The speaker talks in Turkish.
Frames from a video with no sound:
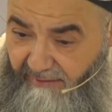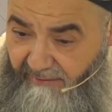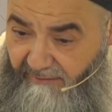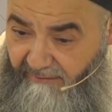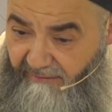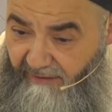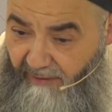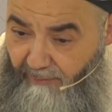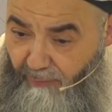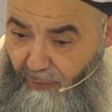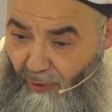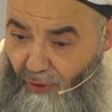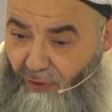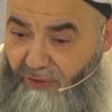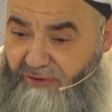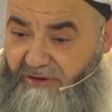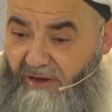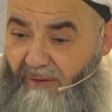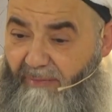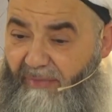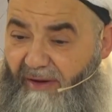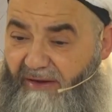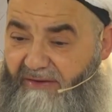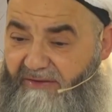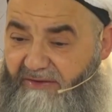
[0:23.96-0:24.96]
ve
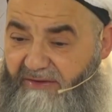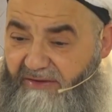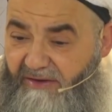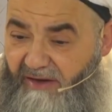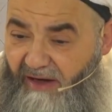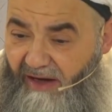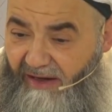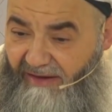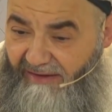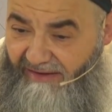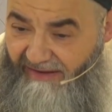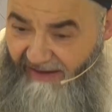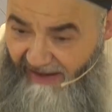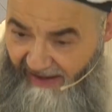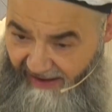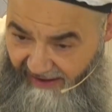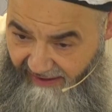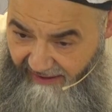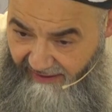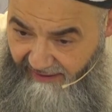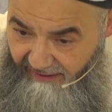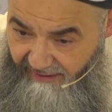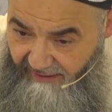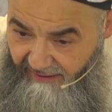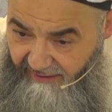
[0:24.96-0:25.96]
borca battığı halde
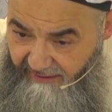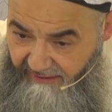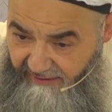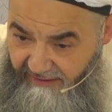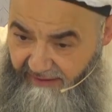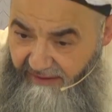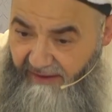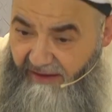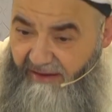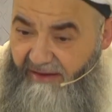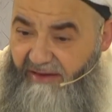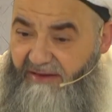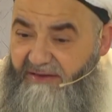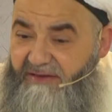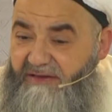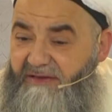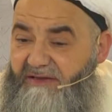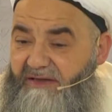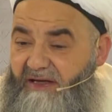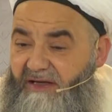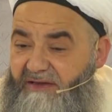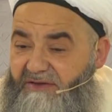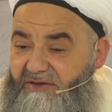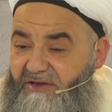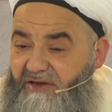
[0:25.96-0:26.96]
yine de
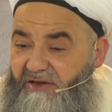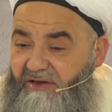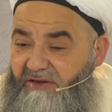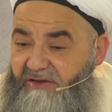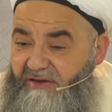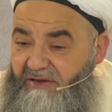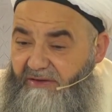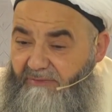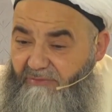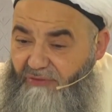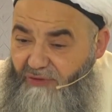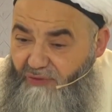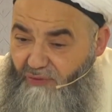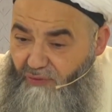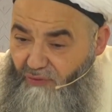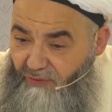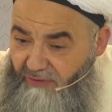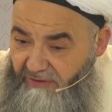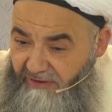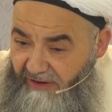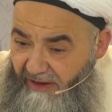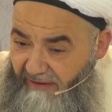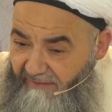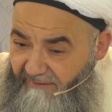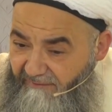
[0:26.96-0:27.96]
size çıktığımız
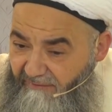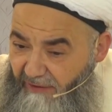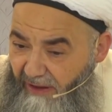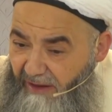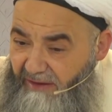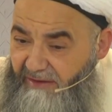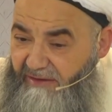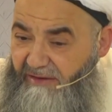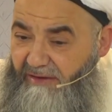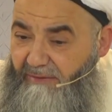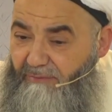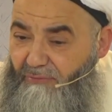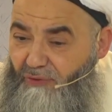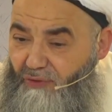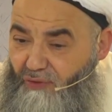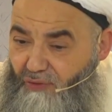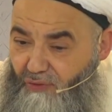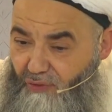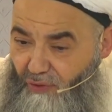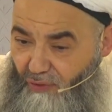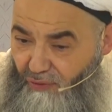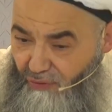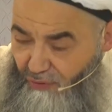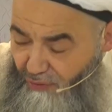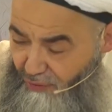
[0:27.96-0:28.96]
günden verdiğimiz
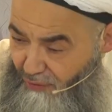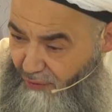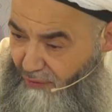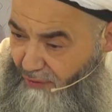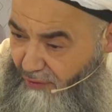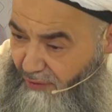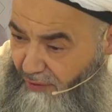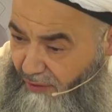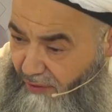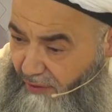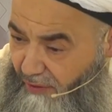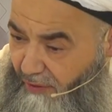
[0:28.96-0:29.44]
sözü